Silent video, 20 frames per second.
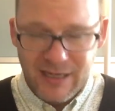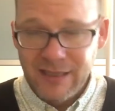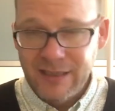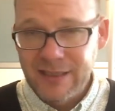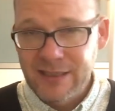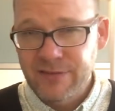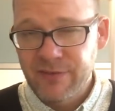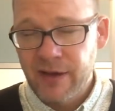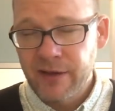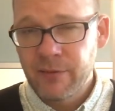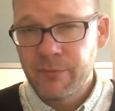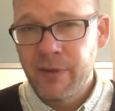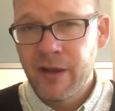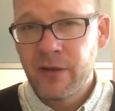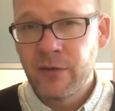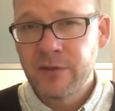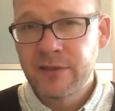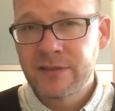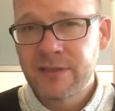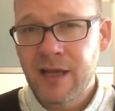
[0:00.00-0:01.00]
Die zweite
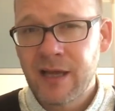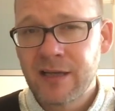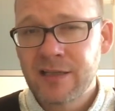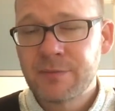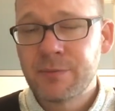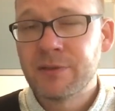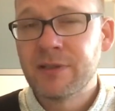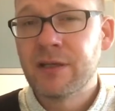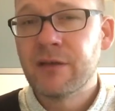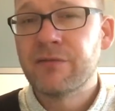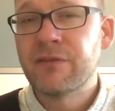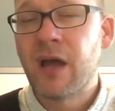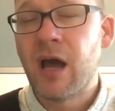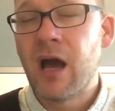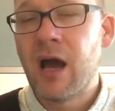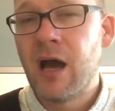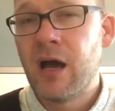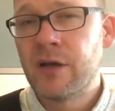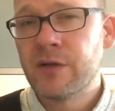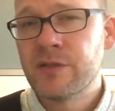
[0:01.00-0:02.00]
Meldung des Tages betrifft
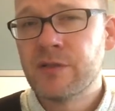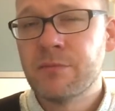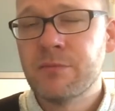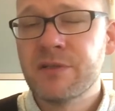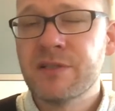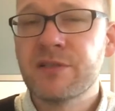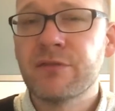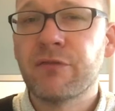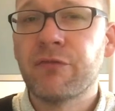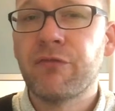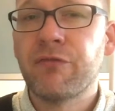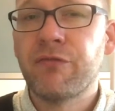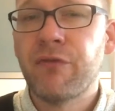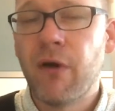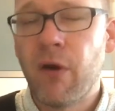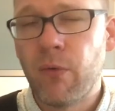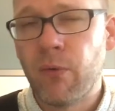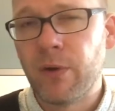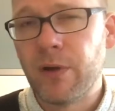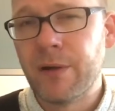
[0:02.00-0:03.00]
Artemis
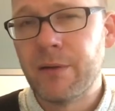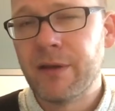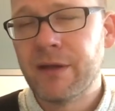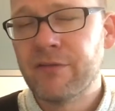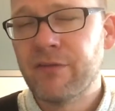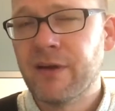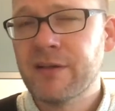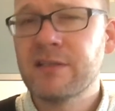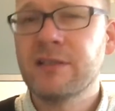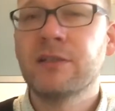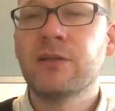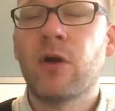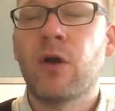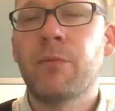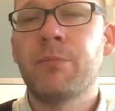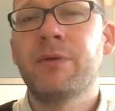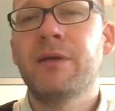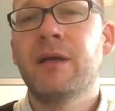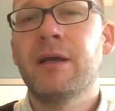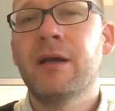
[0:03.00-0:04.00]
Fowl. Ich weiß nicht,
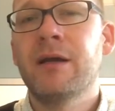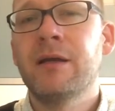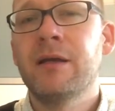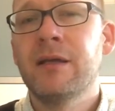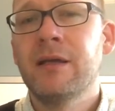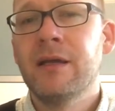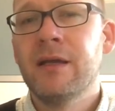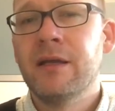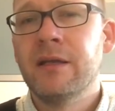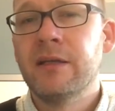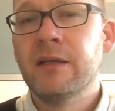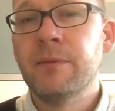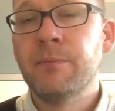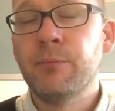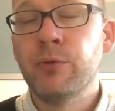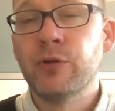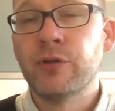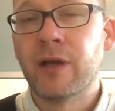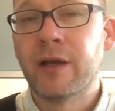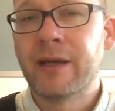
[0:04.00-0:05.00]
ob ihr die
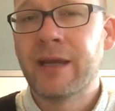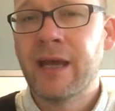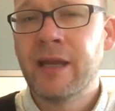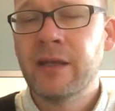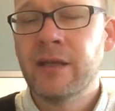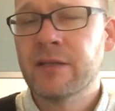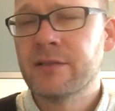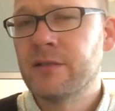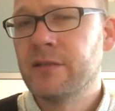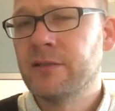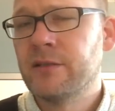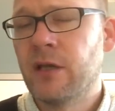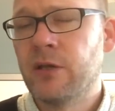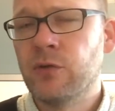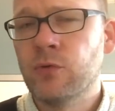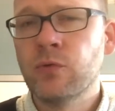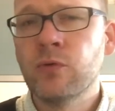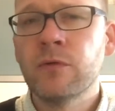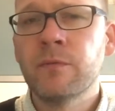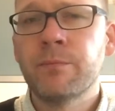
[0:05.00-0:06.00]
Bücher kennt, das sind ja
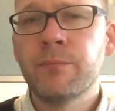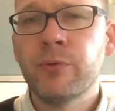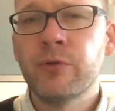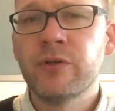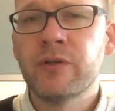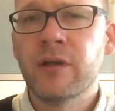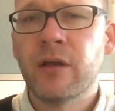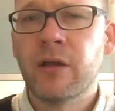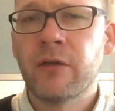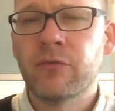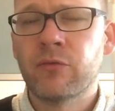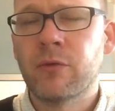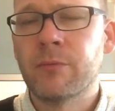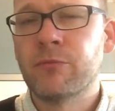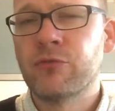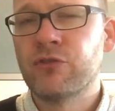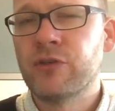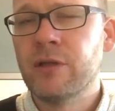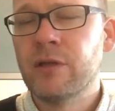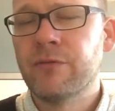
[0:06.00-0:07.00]
Jugendbücher, so im
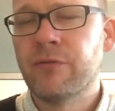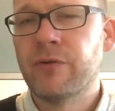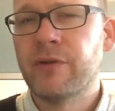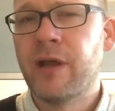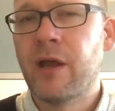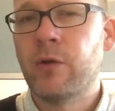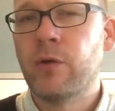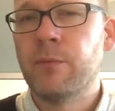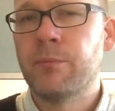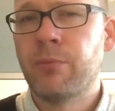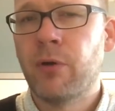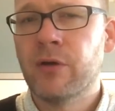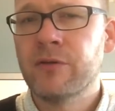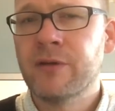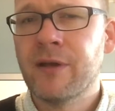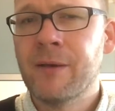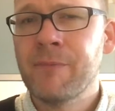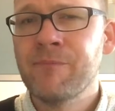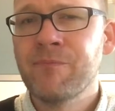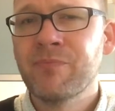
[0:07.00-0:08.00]
Stile von Harry
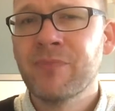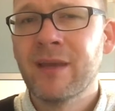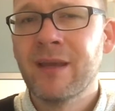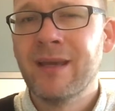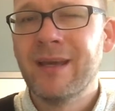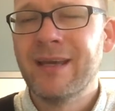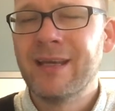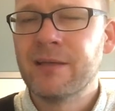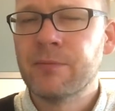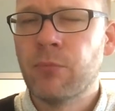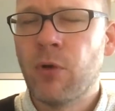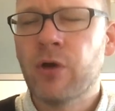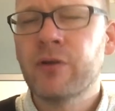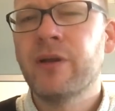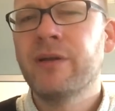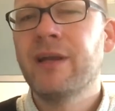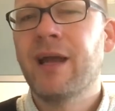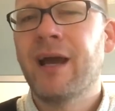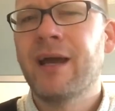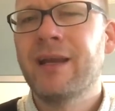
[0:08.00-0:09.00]
Potter. Ich
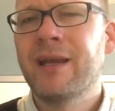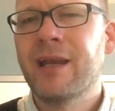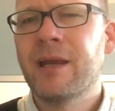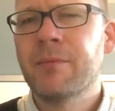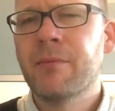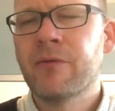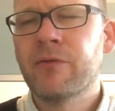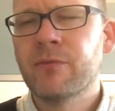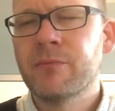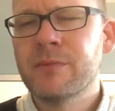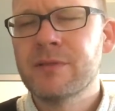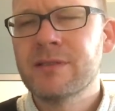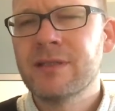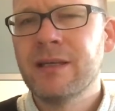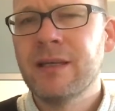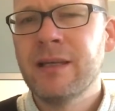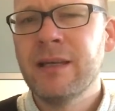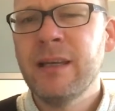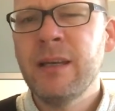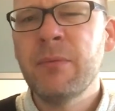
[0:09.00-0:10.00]
mochte die eigentlich immer so ein bisschen
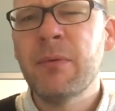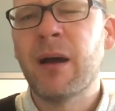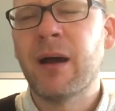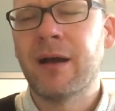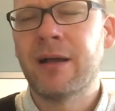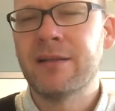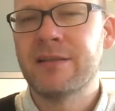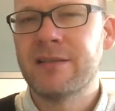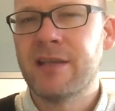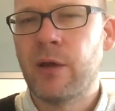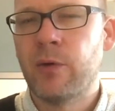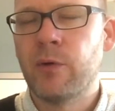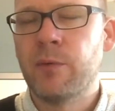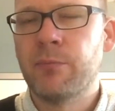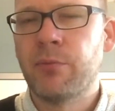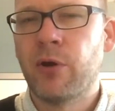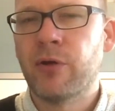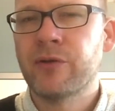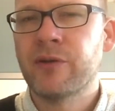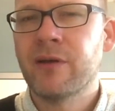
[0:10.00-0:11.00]
lieber als Harry
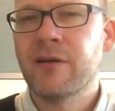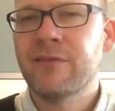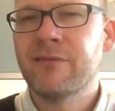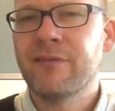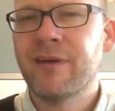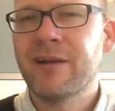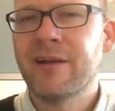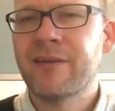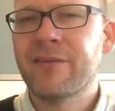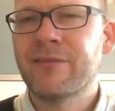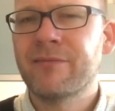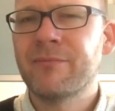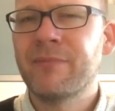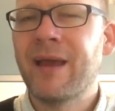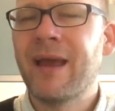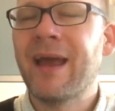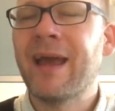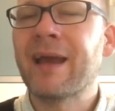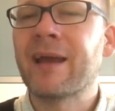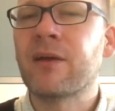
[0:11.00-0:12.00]
Potter, weil das
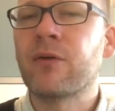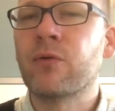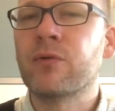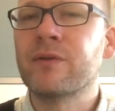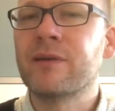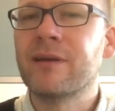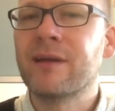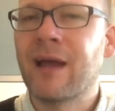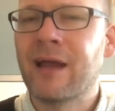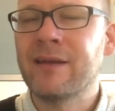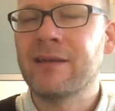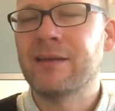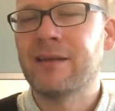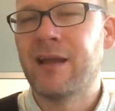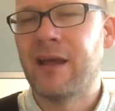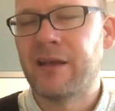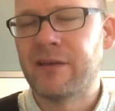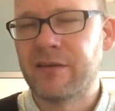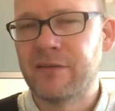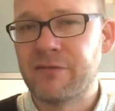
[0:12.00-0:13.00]
mehr Ecken und
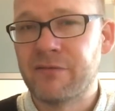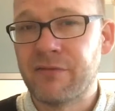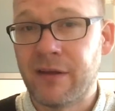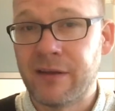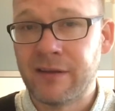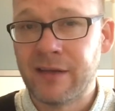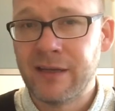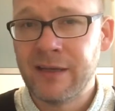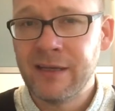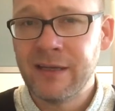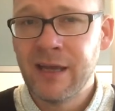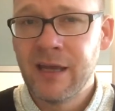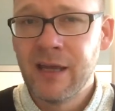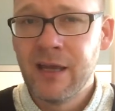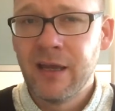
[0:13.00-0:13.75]
Kanten hatte, fand ich.